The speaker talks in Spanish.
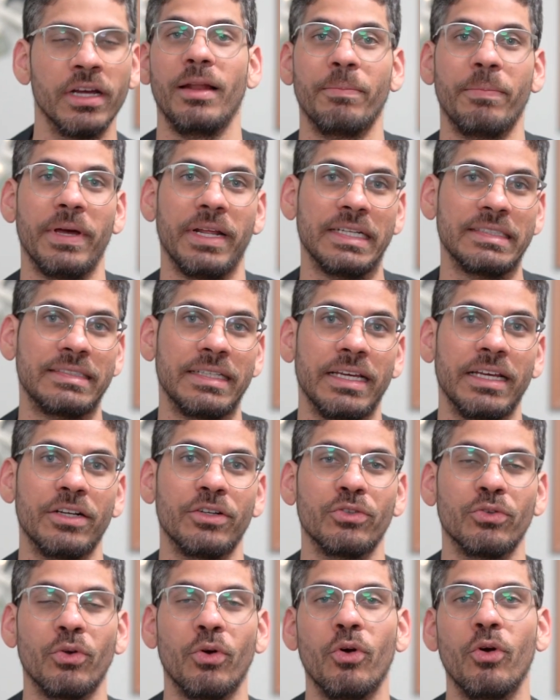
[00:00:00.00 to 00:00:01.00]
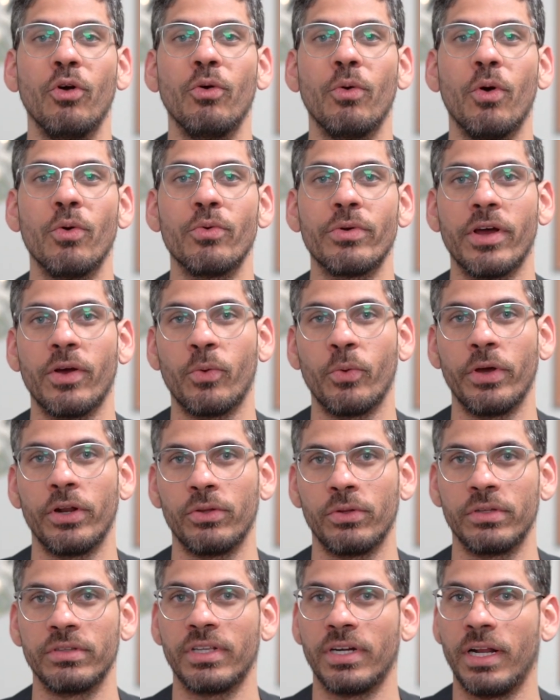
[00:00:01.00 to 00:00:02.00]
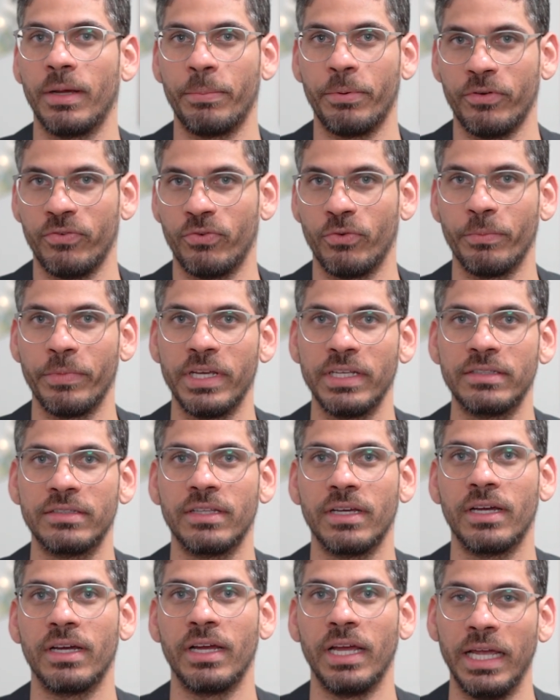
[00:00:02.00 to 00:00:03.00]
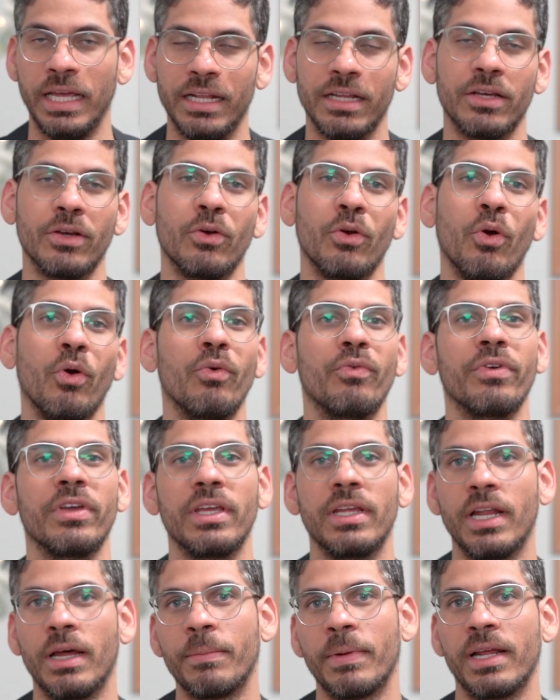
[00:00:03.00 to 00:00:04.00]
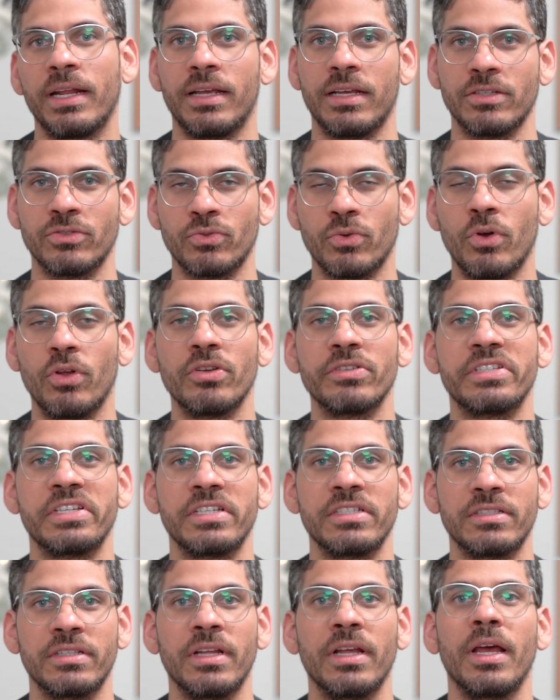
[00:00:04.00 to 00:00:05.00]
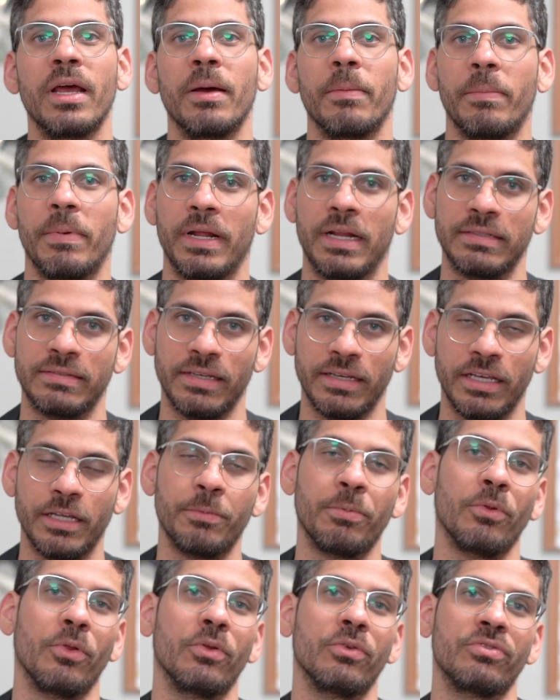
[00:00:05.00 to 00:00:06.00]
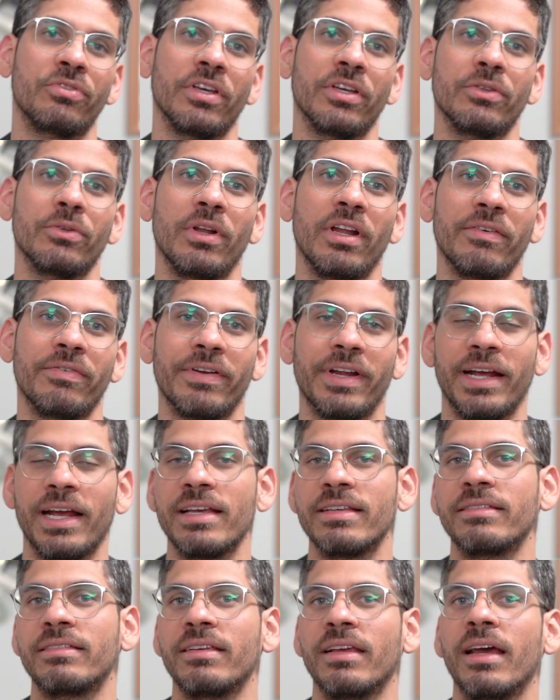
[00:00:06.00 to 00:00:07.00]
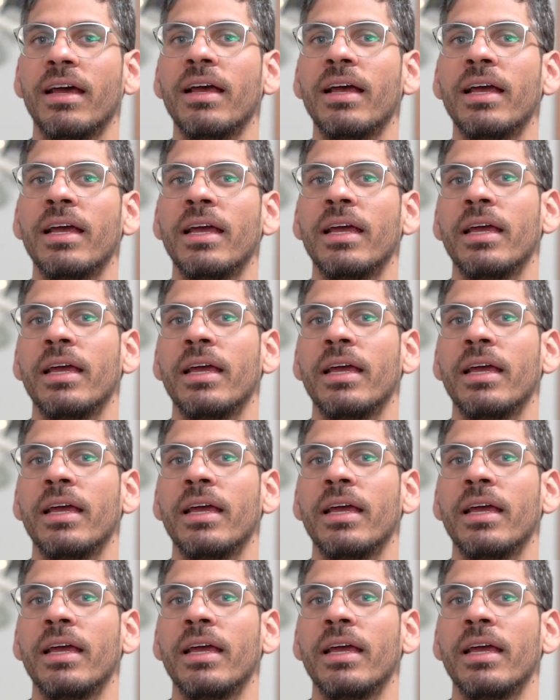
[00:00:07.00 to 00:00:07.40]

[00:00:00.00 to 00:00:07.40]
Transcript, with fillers: Al parecer no hubo un acuerdo entre la perfumista Ellen Covey y la marca Zoologist para seguir produciendo la fragancia